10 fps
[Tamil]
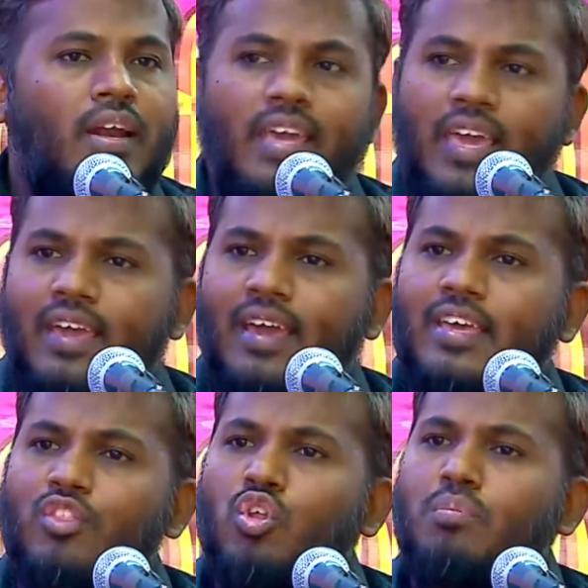நீங்கள்
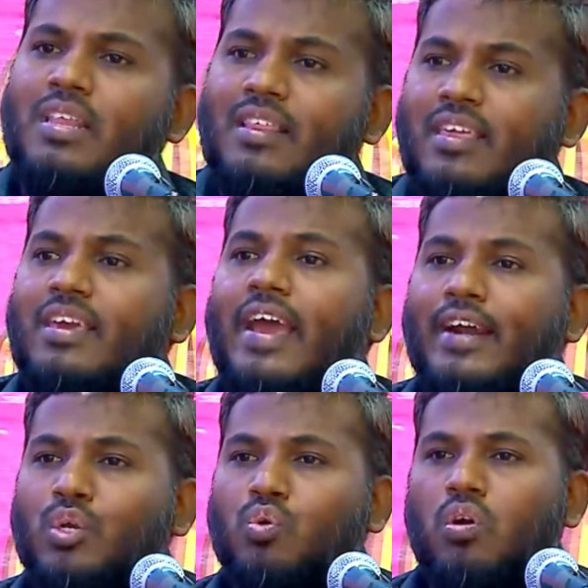இந்து மதத்தை
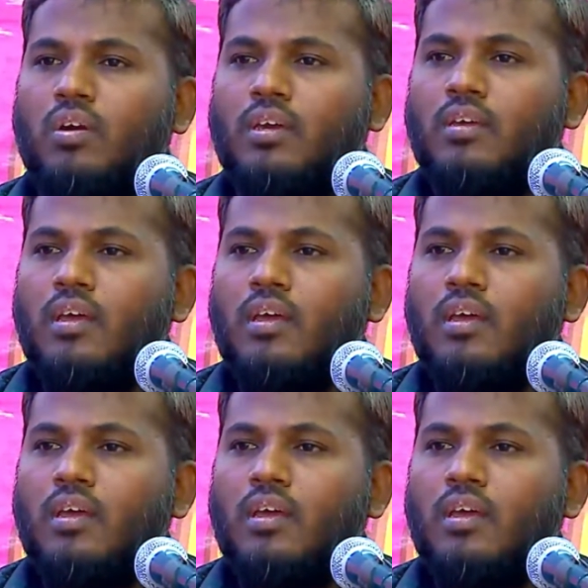ஏற்றுக்கொண்டு